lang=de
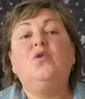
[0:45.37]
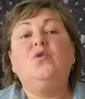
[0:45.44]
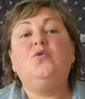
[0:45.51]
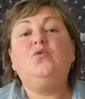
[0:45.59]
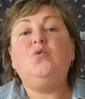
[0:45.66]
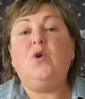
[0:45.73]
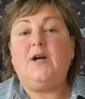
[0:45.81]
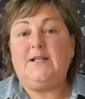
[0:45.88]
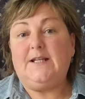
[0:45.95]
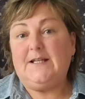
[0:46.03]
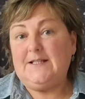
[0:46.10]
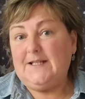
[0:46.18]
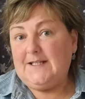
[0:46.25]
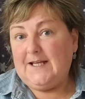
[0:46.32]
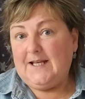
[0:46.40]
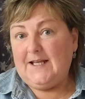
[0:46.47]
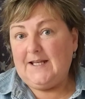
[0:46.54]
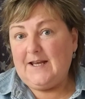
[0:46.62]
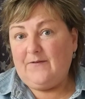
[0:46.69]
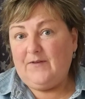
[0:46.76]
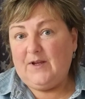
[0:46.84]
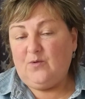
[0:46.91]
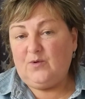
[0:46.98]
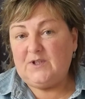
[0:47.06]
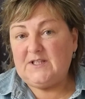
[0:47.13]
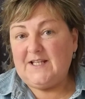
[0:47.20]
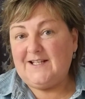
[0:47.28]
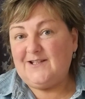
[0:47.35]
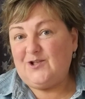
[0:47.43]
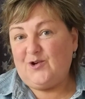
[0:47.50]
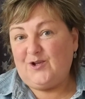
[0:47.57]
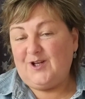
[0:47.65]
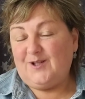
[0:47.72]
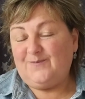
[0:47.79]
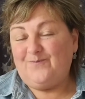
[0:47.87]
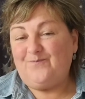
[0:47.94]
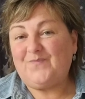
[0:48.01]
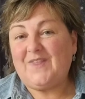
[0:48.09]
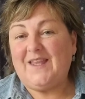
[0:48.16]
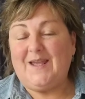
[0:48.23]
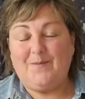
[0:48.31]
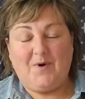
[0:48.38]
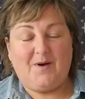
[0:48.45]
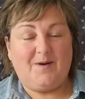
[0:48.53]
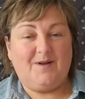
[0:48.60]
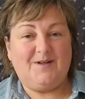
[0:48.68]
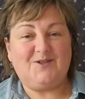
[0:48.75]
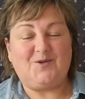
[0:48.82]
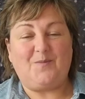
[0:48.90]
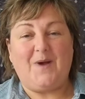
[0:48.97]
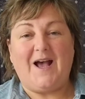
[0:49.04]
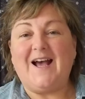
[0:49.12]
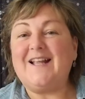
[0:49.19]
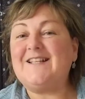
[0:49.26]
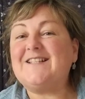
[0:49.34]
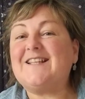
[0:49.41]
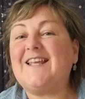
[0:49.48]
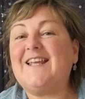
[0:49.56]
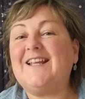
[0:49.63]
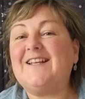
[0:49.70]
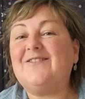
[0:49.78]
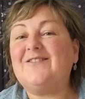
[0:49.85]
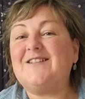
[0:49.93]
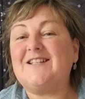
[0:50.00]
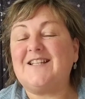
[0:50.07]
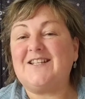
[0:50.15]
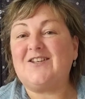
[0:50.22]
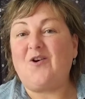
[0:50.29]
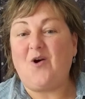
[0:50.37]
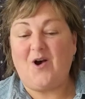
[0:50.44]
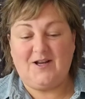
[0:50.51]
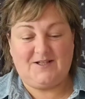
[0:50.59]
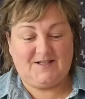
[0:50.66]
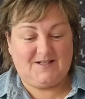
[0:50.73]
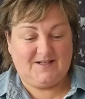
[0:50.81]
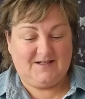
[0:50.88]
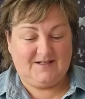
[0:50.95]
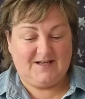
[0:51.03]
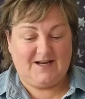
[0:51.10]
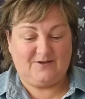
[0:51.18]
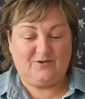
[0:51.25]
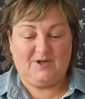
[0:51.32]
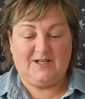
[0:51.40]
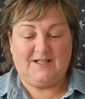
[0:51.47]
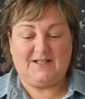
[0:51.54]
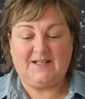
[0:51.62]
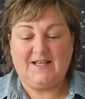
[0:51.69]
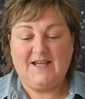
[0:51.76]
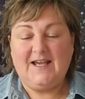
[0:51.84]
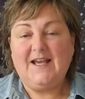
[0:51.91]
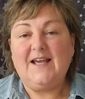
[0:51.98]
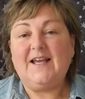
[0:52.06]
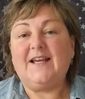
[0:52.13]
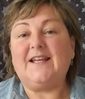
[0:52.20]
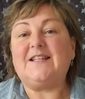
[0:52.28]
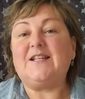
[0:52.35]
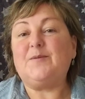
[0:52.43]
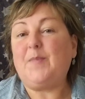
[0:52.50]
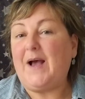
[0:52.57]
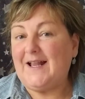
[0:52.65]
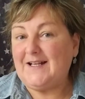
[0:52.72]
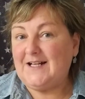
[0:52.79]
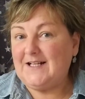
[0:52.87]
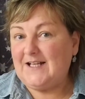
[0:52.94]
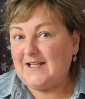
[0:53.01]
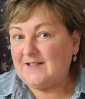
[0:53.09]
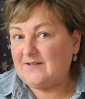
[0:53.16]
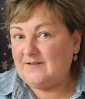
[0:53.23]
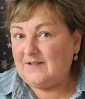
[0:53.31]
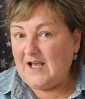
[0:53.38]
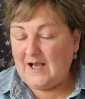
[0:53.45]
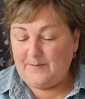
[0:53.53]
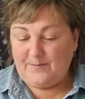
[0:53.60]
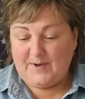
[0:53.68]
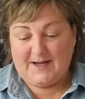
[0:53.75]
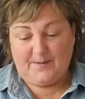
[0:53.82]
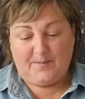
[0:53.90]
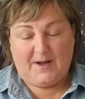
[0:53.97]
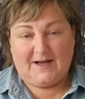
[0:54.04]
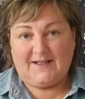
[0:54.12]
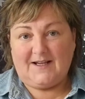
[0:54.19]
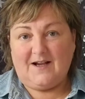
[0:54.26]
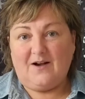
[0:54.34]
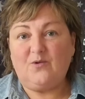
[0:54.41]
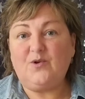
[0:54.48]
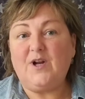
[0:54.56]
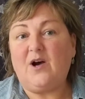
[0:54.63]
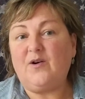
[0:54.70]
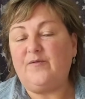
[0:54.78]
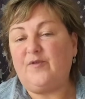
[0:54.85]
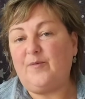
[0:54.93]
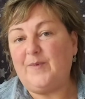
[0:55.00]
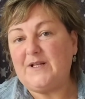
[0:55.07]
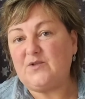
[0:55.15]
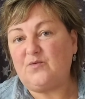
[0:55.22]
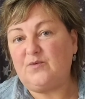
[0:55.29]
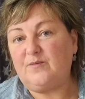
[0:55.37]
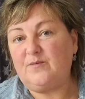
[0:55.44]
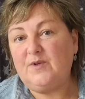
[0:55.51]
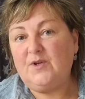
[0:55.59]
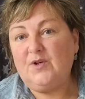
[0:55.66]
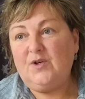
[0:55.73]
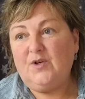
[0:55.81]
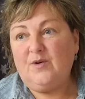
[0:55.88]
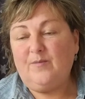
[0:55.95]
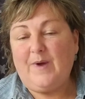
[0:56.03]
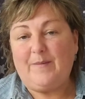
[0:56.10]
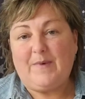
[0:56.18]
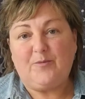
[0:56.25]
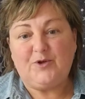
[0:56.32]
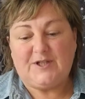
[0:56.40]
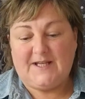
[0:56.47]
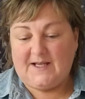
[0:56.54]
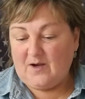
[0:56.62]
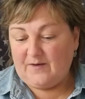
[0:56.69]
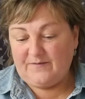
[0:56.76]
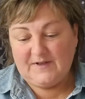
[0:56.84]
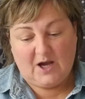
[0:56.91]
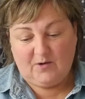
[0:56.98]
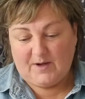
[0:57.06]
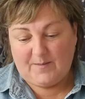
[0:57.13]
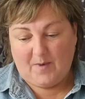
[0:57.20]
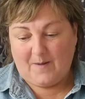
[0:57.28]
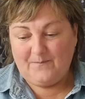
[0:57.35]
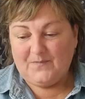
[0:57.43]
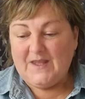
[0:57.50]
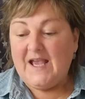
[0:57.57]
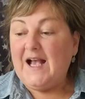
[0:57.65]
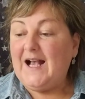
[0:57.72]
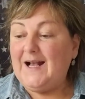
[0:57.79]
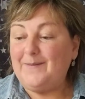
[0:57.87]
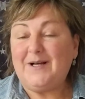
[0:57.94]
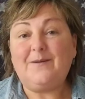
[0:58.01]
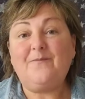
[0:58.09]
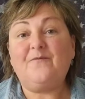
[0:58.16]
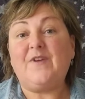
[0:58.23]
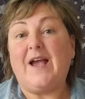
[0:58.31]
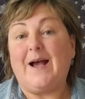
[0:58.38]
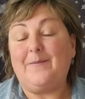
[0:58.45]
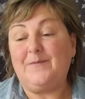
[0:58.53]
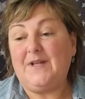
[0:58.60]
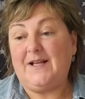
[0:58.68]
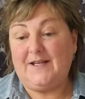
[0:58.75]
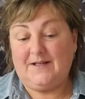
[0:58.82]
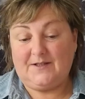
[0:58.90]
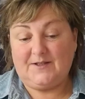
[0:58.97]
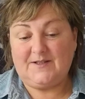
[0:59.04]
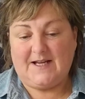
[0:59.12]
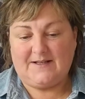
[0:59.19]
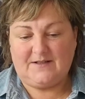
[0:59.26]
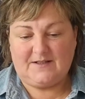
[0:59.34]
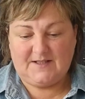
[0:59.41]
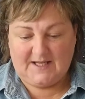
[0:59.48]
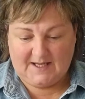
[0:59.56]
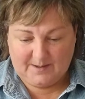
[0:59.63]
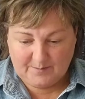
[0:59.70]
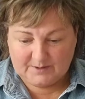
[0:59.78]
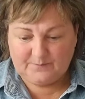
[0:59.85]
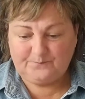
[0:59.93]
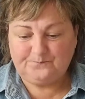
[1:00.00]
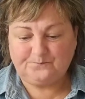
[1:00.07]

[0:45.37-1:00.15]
nur diese Dinge in Erwägung ziehen, sondern immer zum Arzt gehen und sich dort natürlich richtig behandeln lassen. Heilpraktiker oder auch Informationen beim Apotheker, wie auch immer. Aber wir haben dann interessante Themen.